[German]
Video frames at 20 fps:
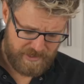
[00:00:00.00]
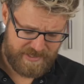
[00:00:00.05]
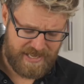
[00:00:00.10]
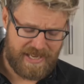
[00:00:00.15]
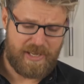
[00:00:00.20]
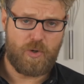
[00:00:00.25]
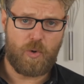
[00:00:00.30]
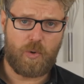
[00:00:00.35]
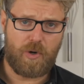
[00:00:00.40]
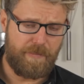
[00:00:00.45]
eine sehr
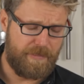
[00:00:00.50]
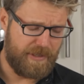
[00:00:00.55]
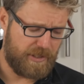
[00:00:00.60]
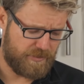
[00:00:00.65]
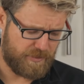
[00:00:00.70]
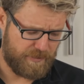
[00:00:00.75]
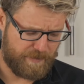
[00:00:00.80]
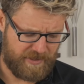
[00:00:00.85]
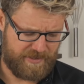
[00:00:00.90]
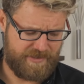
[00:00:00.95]
junge
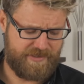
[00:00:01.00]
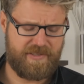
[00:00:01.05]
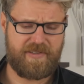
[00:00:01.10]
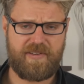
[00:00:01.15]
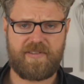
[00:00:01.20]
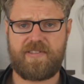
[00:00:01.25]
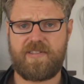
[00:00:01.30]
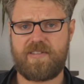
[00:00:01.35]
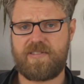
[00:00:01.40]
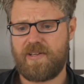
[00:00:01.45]
Miso-Paste.
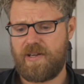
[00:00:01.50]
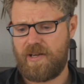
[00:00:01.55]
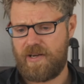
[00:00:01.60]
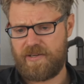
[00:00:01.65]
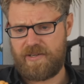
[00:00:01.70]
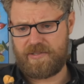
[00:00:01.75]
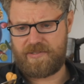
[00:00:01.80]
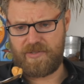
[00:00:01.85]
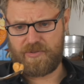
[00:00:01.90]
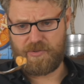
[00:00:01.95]
Das siehst du daran,
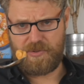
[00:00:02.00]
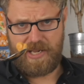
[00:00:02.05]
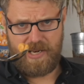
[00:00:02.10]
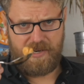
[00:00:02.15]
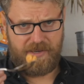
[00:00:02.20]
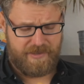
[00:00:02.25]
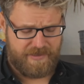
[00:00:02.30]
dass die so hell